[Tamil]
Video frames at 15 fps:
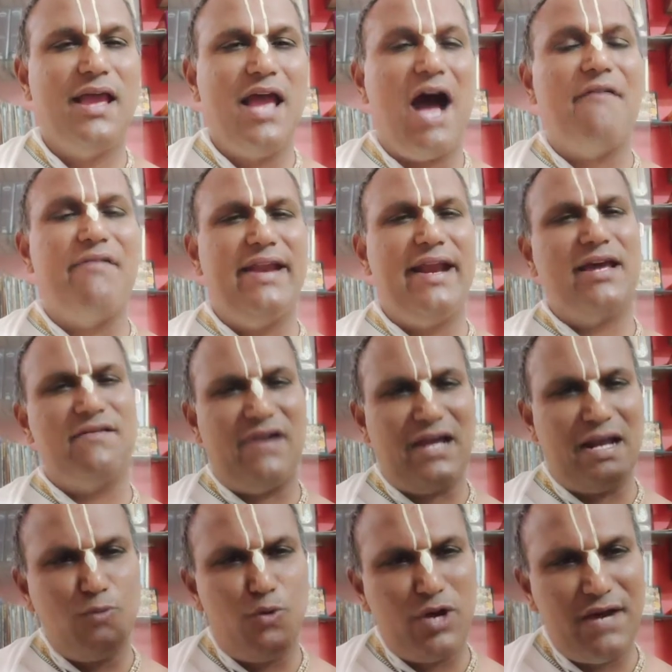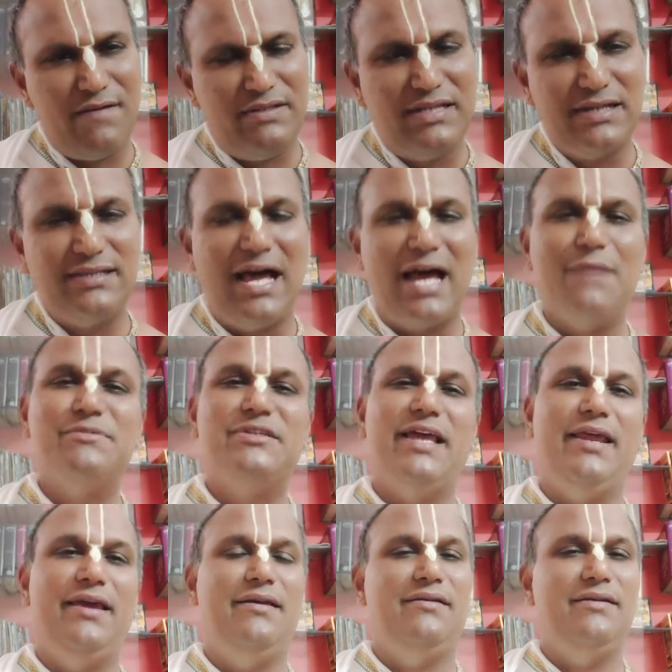அவர் எனக்கு வரம் கொடுக்க வந்திருந்தாலும்
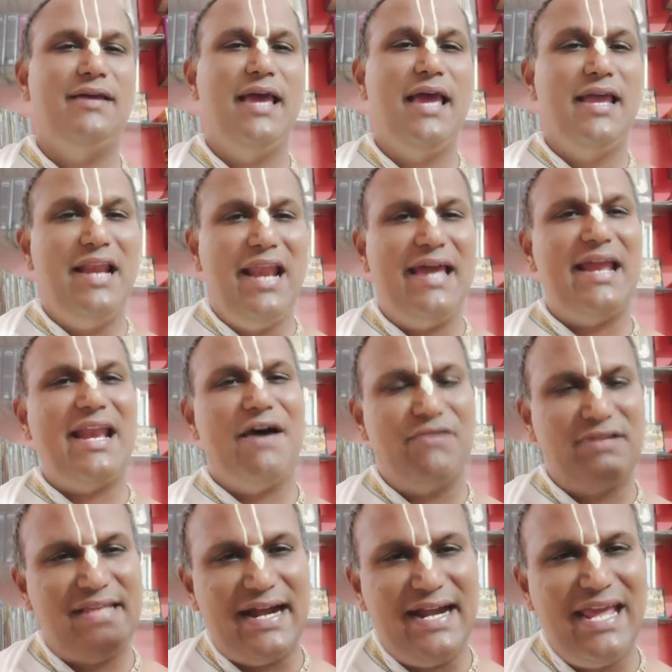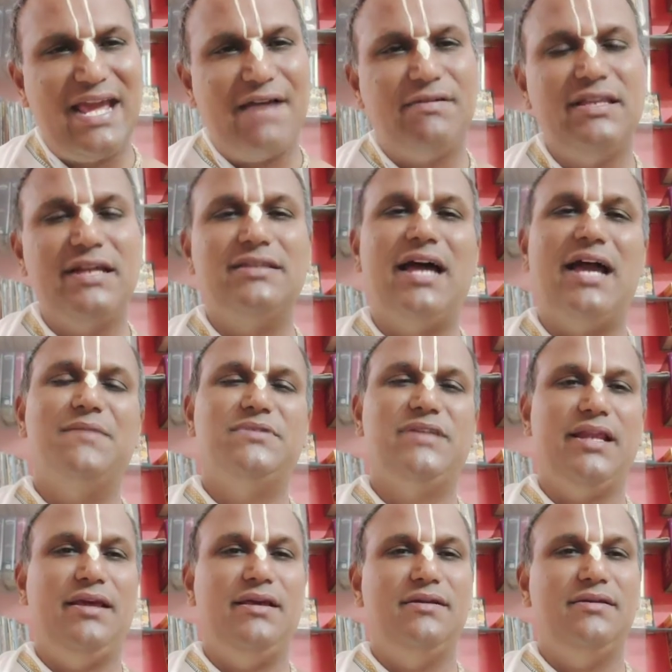சரி இல்லை என்ன அவர் தண்டிக்க வந்திருந்தாலும்
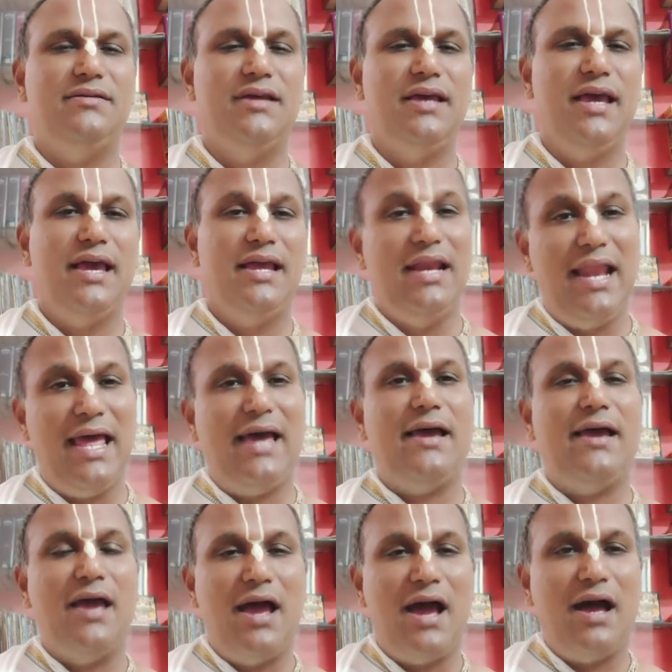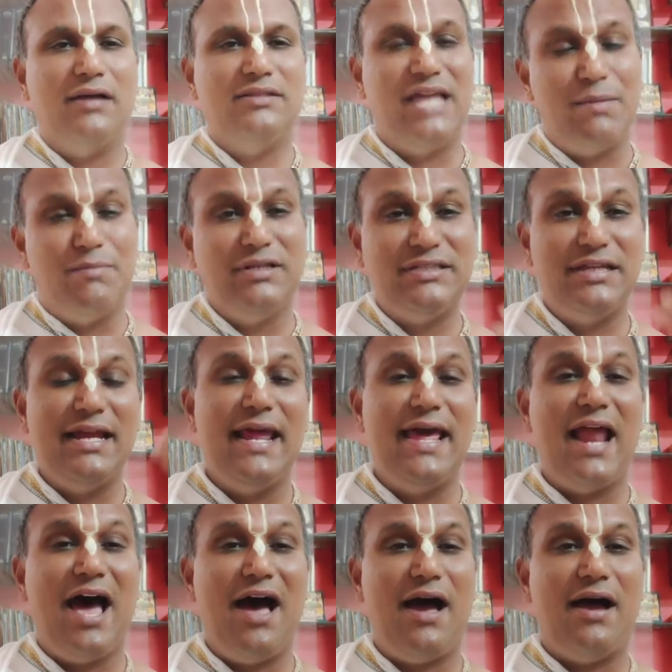சரி இல்லை தர்மத்துக்கு
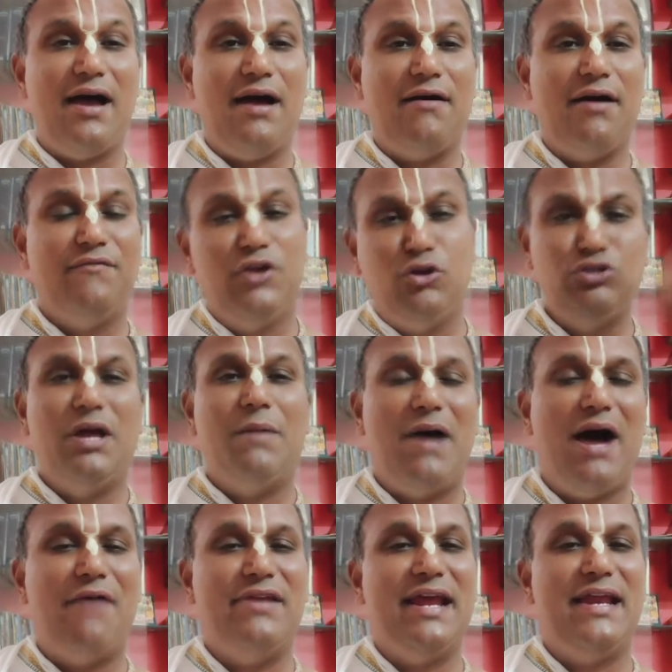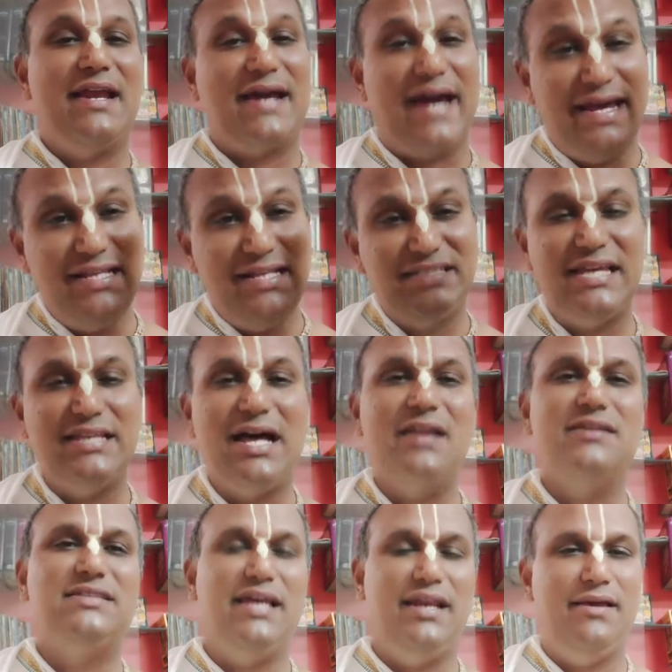நேராக விருத்தமாக அவர் என்னை கைது
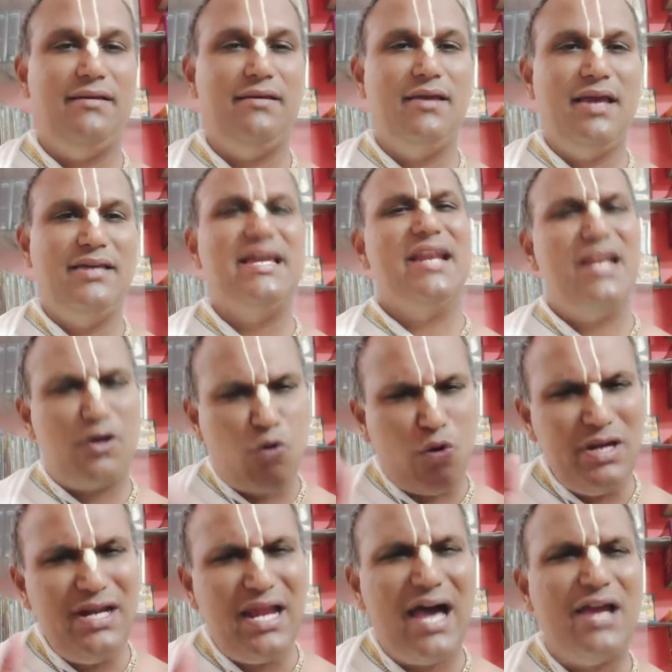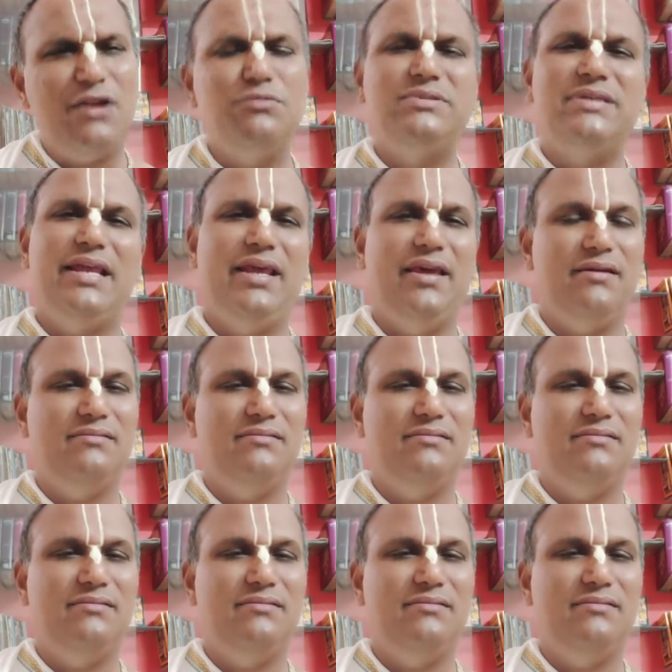செய்தாலும் சரி என்னை கொன்னாலும் சரி